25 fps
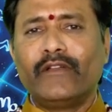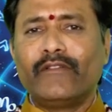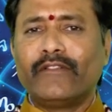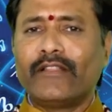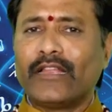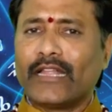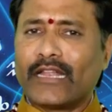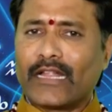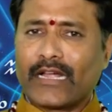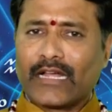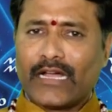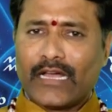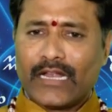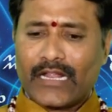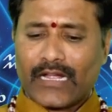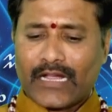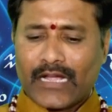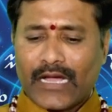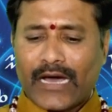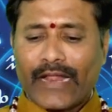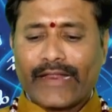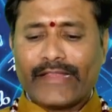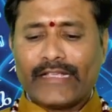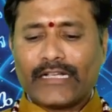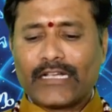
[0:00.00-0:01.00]
వివిధ రకాల
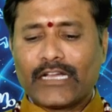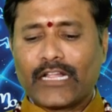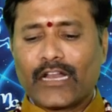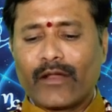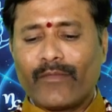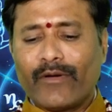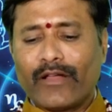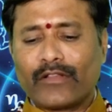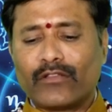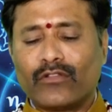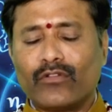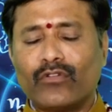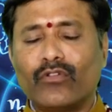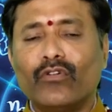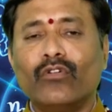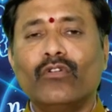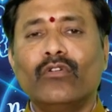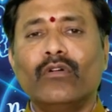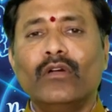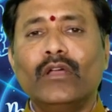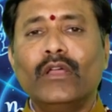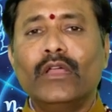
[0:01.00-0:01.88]
కార్యక్రమాలలో